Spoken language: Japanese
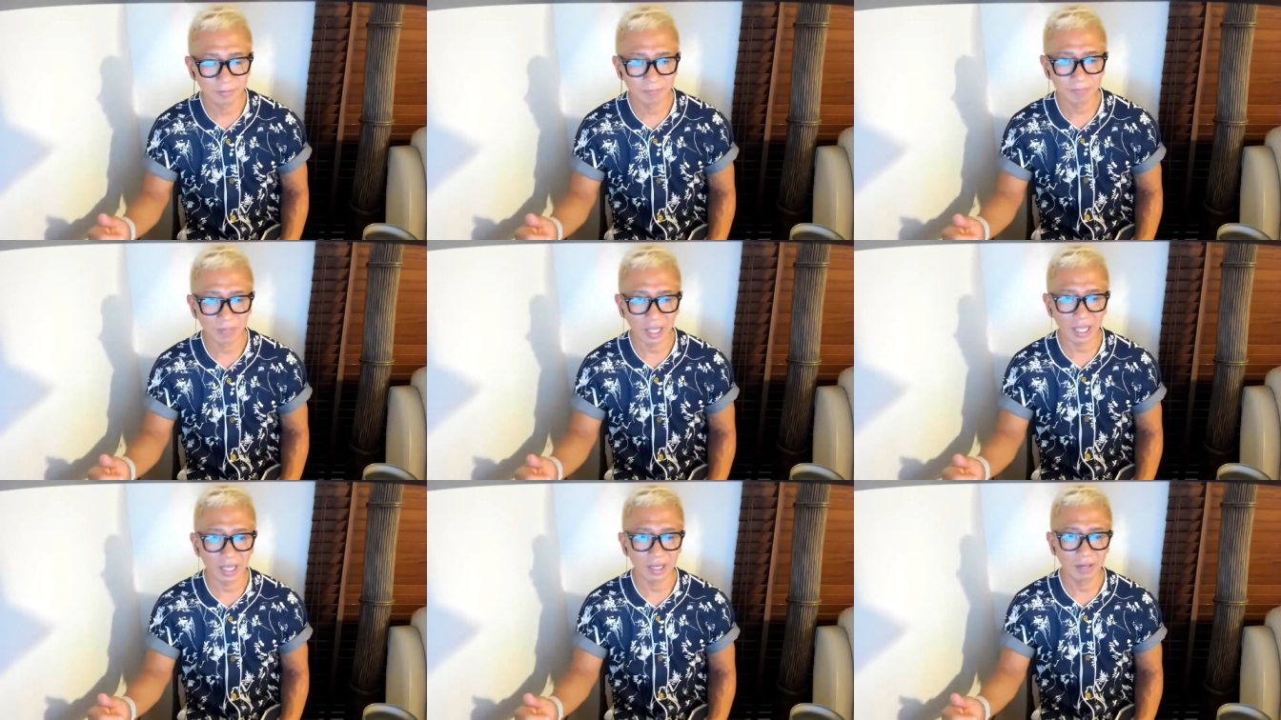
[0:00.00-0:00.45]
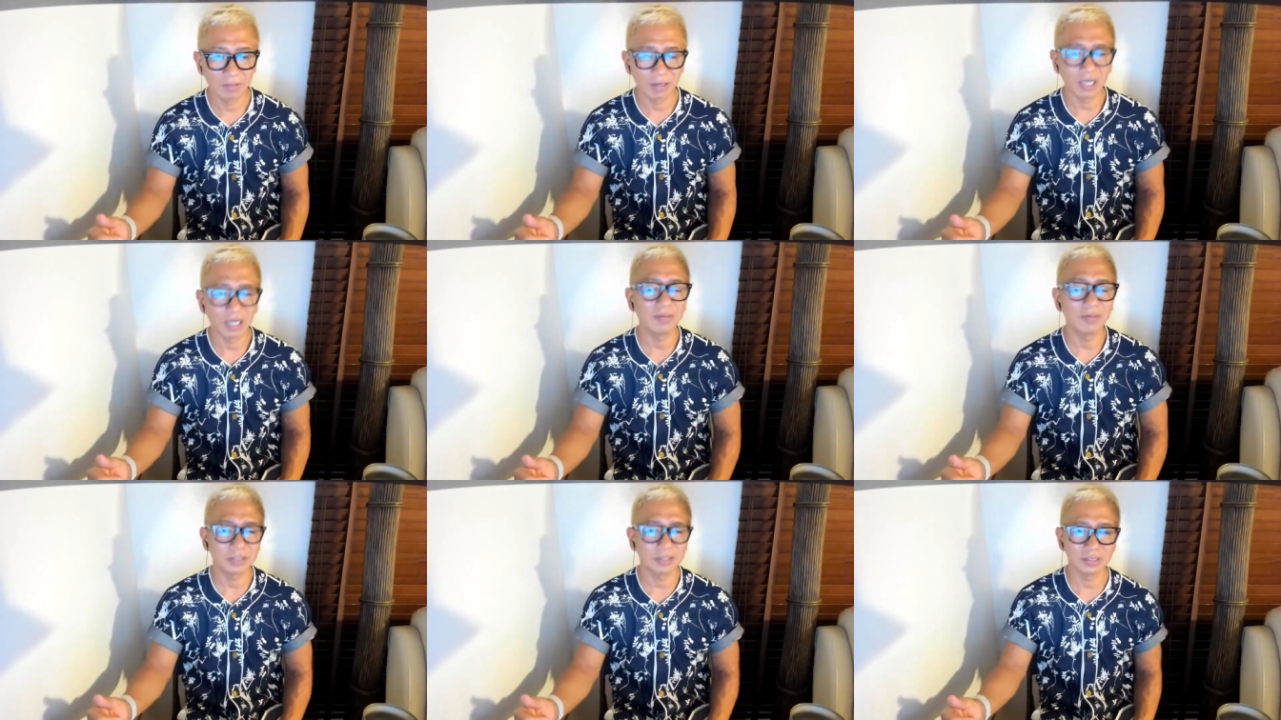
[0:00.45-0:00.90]
ね。わか
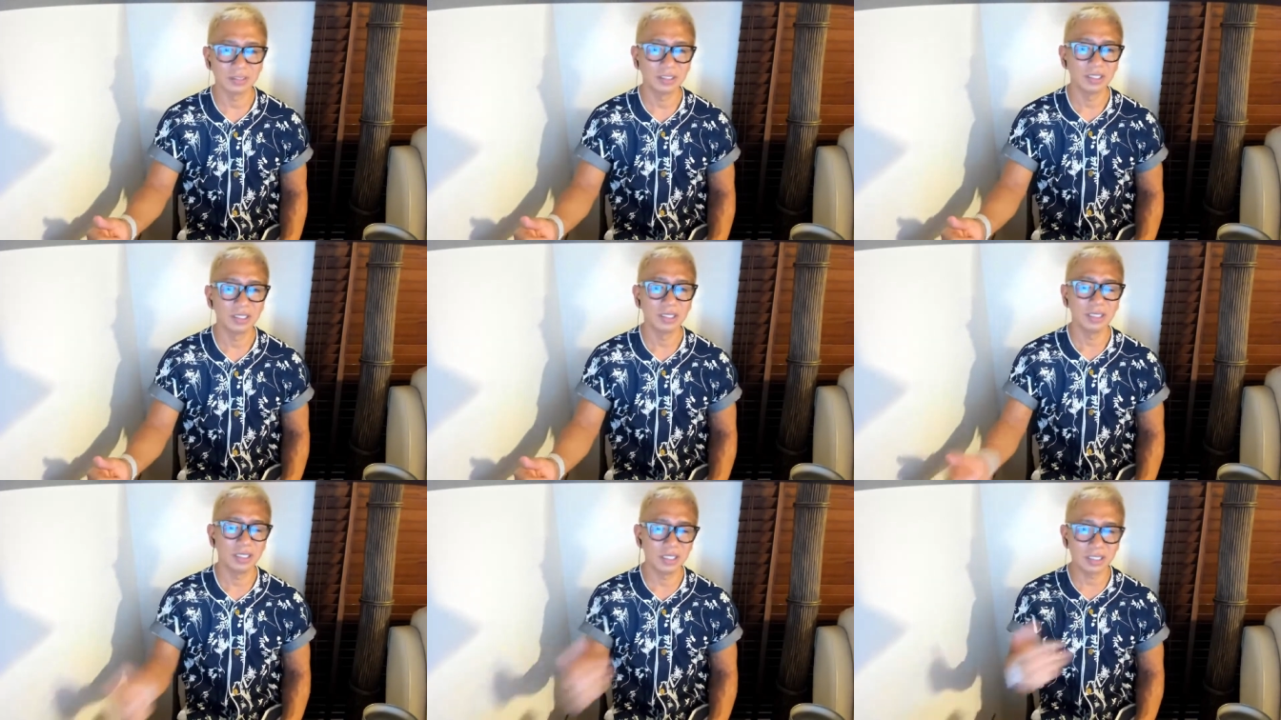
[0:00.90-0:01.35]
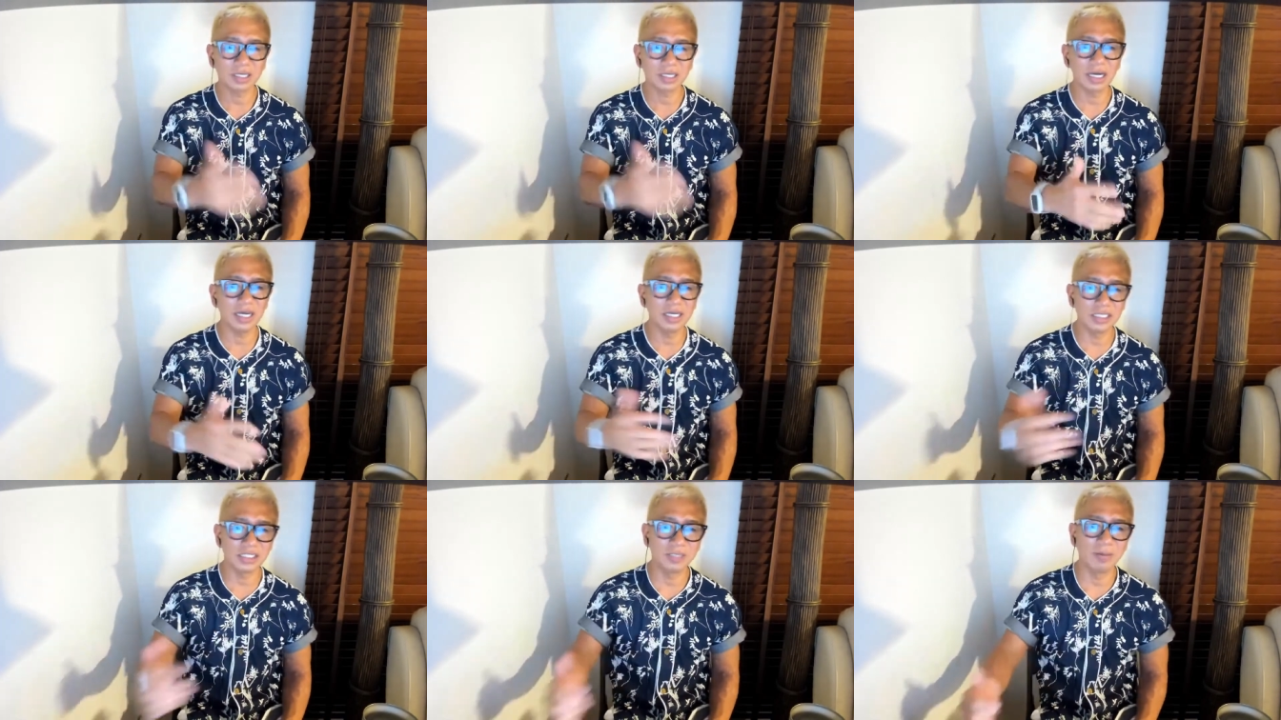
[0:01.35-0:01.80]
ります？一
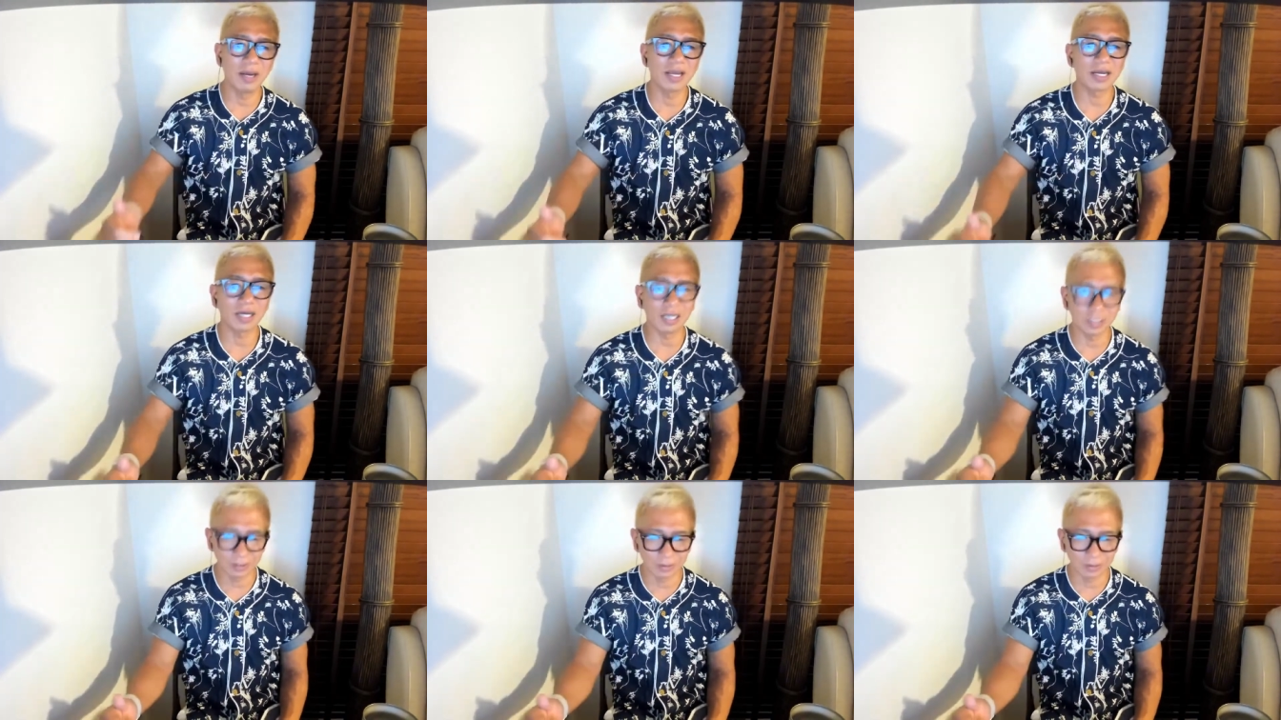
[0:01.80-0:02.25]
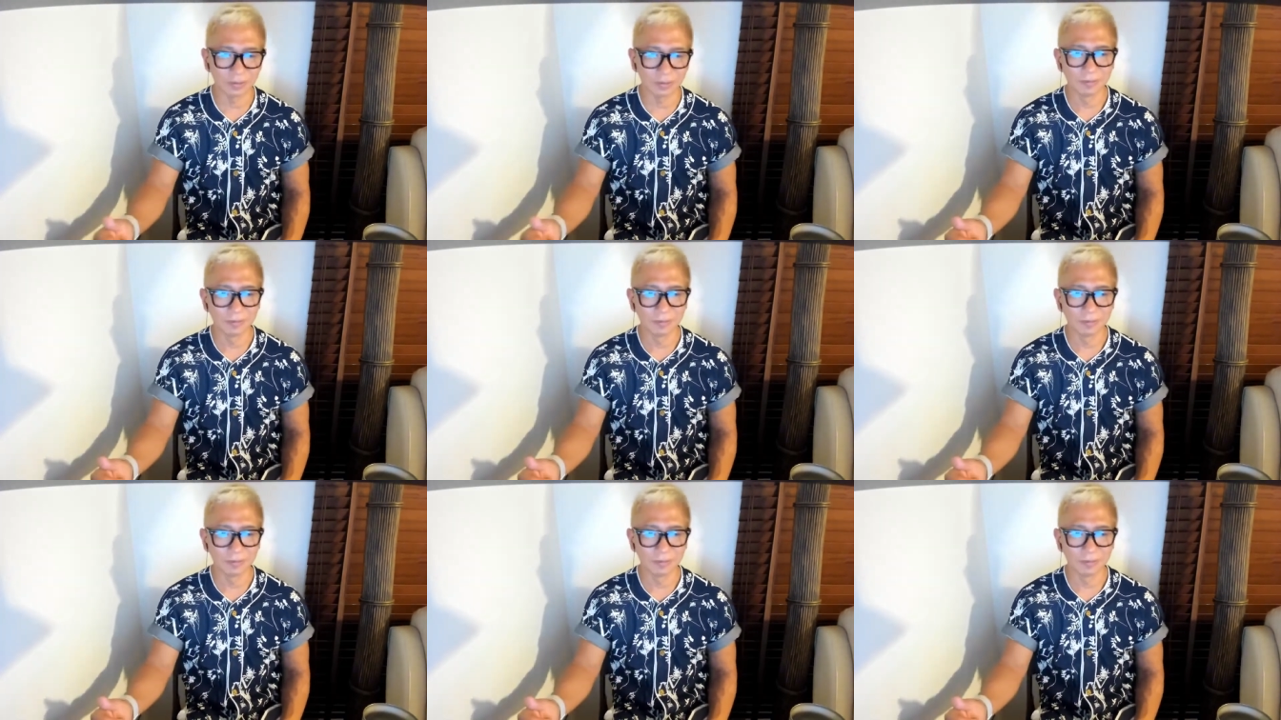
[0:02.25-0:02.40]
回いちまんえんかんの。う